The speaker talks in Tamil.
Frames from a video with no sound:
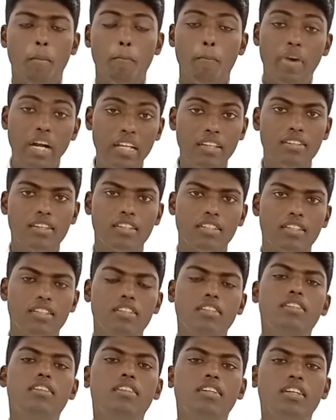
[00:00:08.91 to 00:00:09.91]
மனிதர்கள்
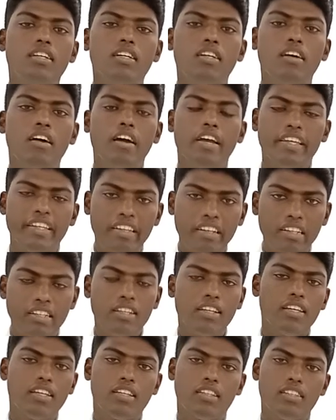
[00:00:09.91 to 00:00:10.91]

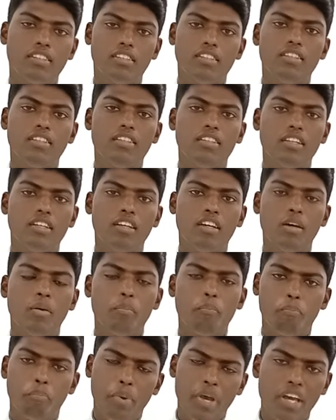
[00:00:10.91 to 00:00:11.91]
இன்றைக்கு
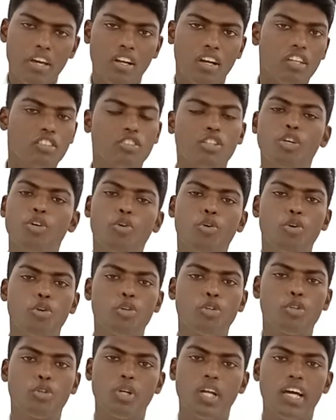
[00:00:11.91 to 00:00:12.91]
பேராசையோடு
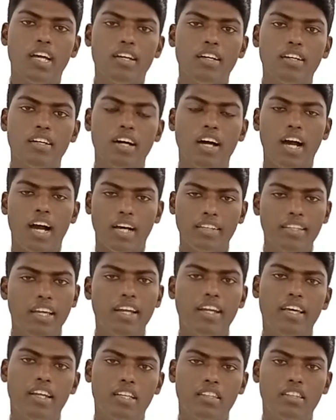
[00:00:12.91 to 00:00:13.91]
கூட அதே
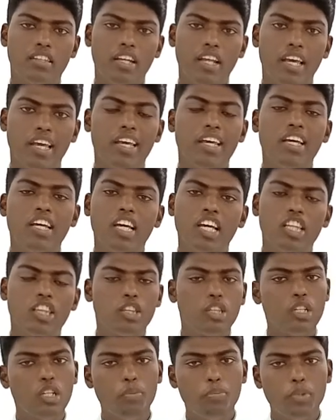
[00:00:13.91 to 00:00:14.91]
நேரத்திலே
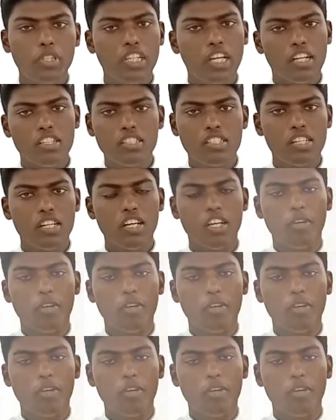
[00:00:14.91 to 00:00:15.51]
திருப்தியற்ற